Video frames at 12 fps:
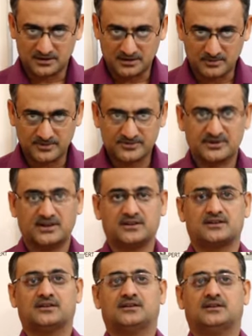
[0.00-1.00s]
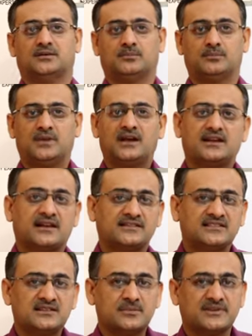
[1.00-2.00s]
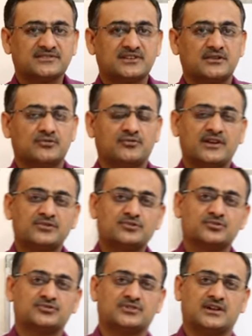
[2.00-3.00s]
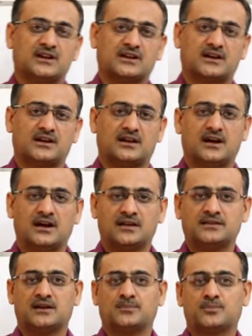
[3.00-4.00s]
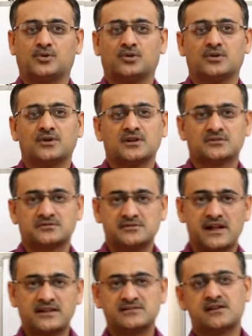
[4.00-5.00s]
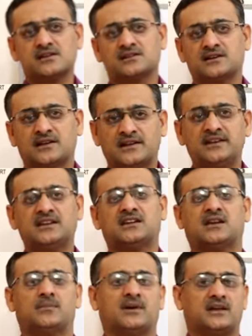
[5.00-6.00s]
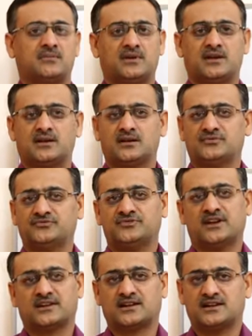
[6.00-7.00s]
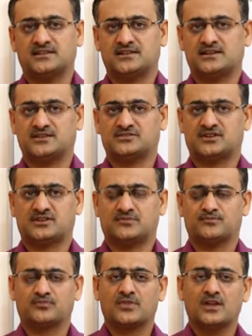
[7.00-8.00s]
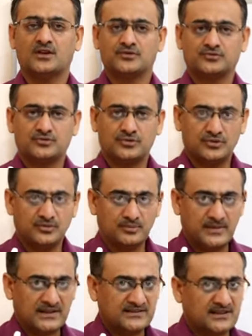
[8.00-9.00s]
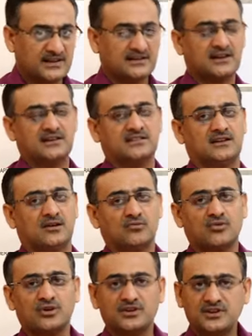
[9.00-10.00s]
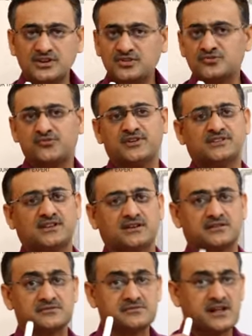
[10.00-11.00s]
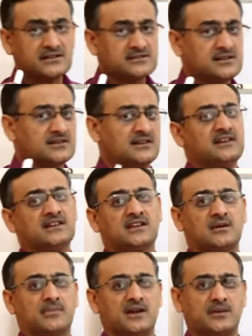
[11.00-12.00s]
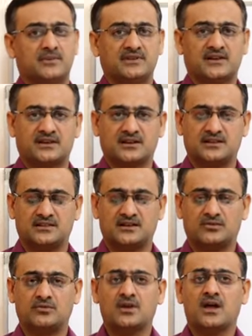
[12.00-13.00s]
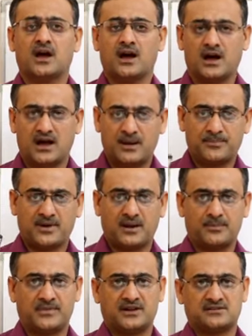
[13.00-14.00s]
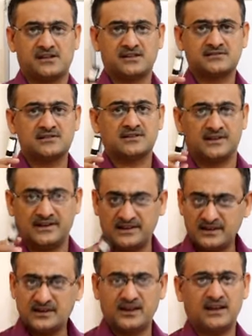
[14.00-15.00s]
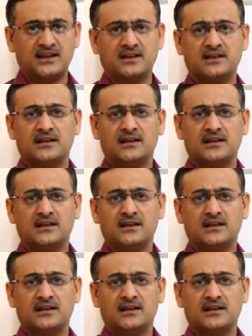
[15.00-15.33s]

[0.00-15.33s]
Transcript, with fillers: नमस्कार मैं राजेंद्र बंसल वास्तु सलाहकार आज आपको डेंटल क्लिनिक के बारे में जानकारी देना चाह रहा हूँ जो मैं जानकारी दे रहा हूँ वो ईस्ट फेसिंग डेंटल क्लिनिक के बारे में जानकारी दे रहा हूँ आपका अपना डेंटल क्लिनिक है